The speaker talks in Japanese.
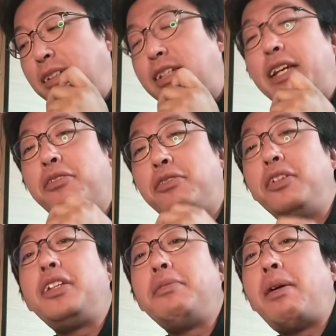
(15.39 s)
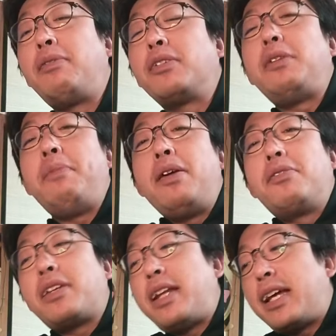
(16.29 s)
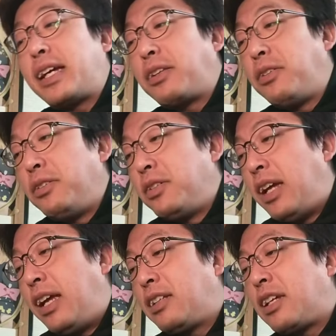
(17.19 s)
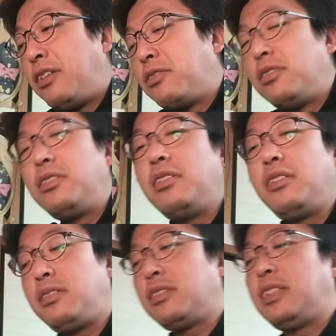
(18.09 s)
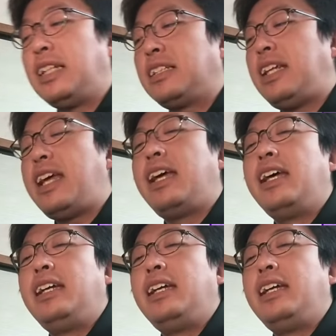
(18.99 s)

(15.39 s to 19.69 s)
スケロクの1番を決めようじゃないかという、えー、スケロク寿司ですね。